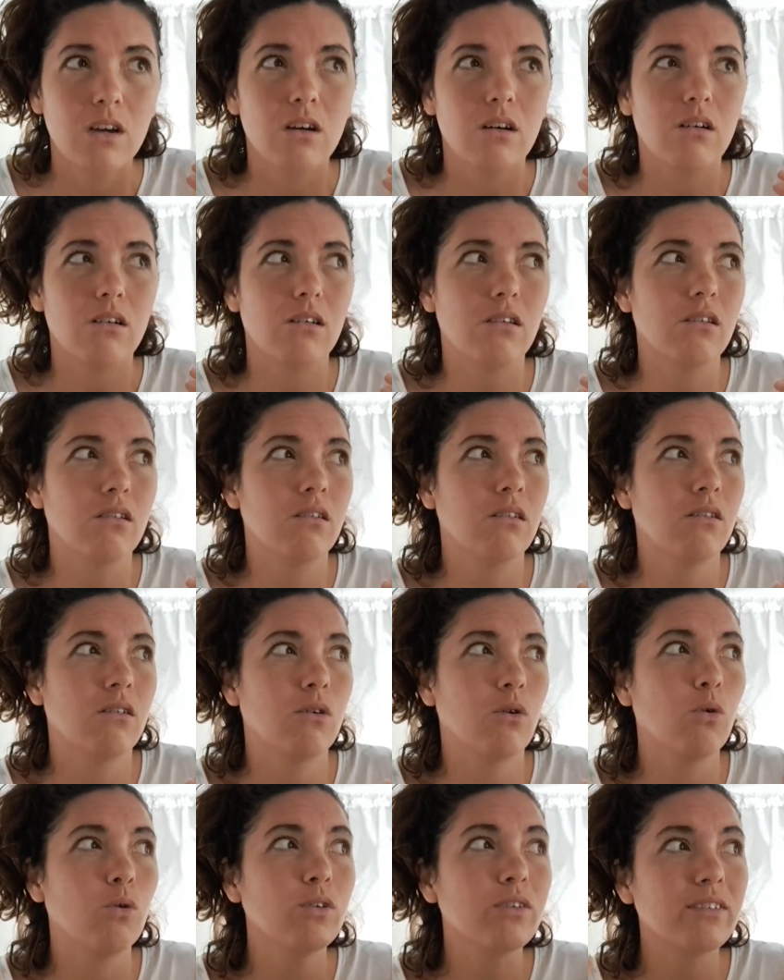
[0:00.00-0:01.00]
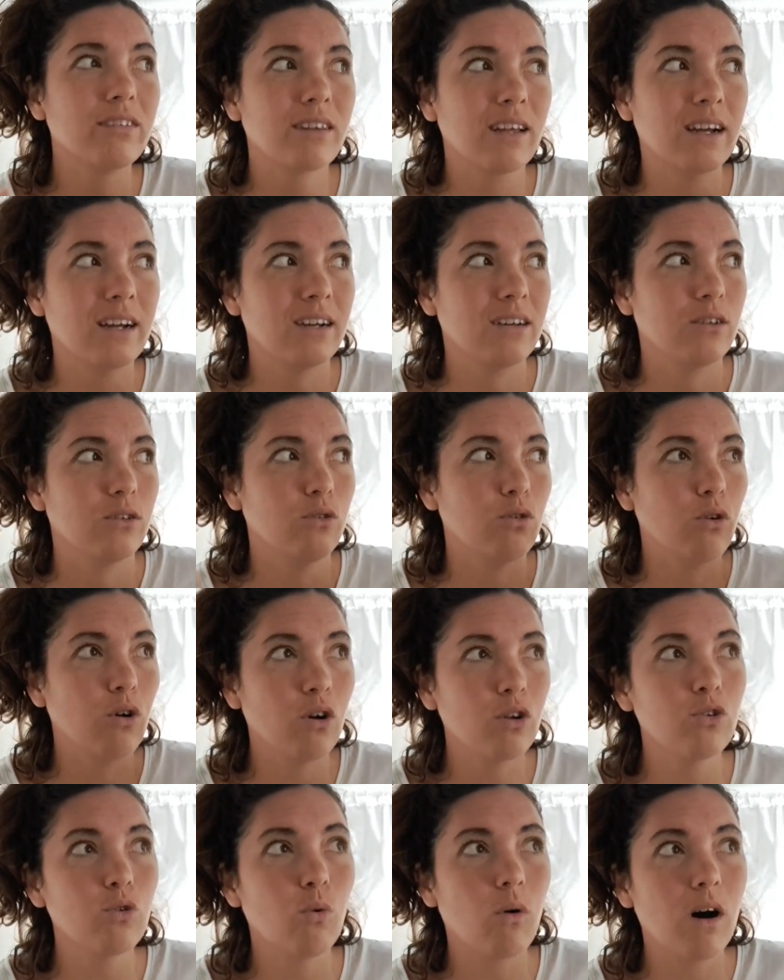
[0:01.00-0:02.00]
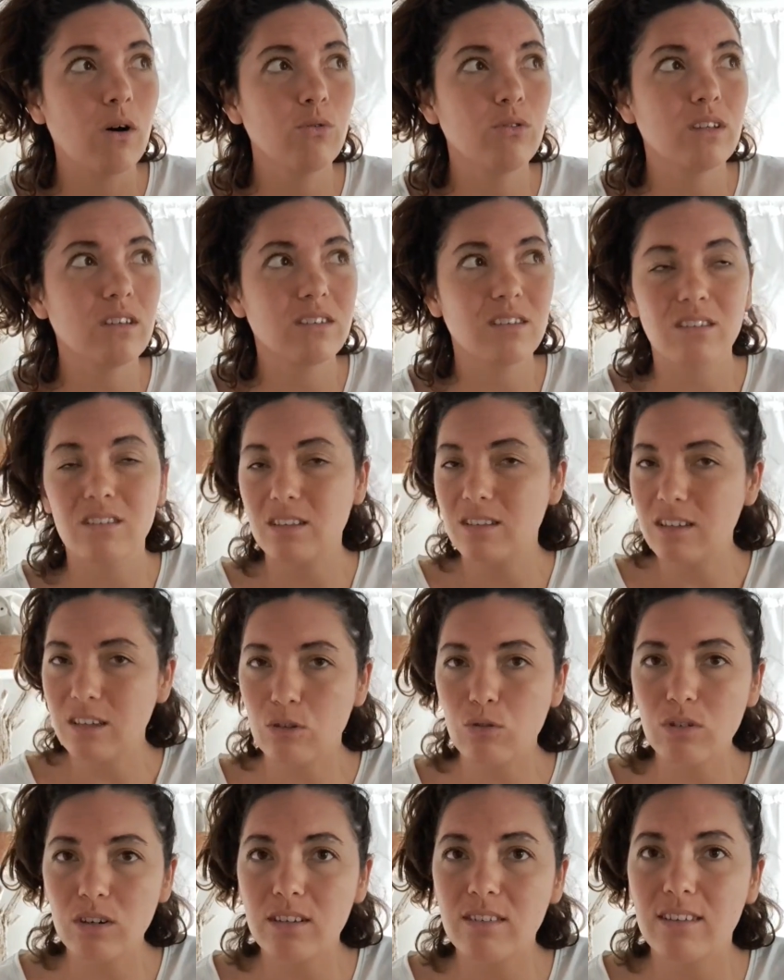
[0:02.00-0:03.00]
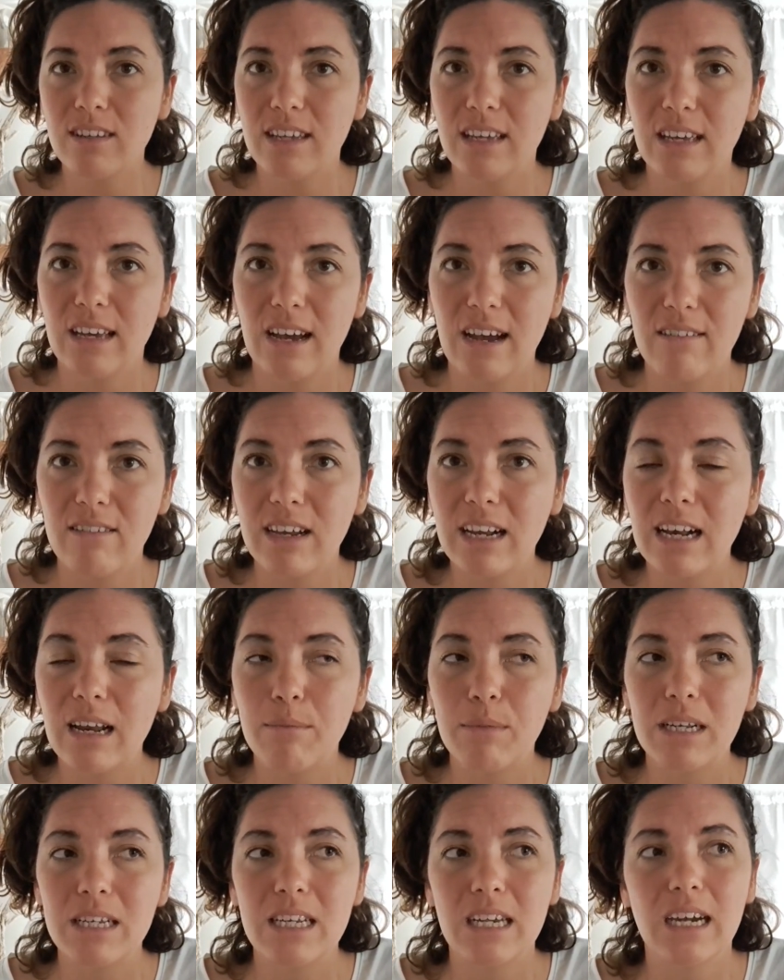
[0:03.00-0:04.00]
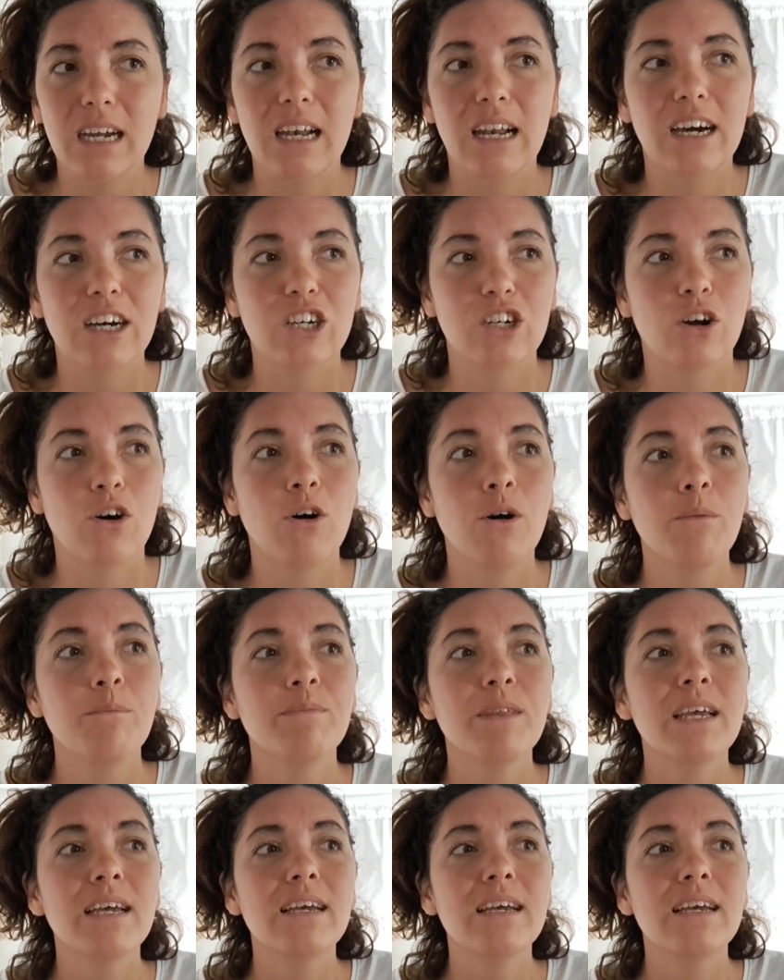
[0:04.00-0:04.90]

euh, au sein de l'endroit où tu es censé te sécuriser avec la matière et l'argent,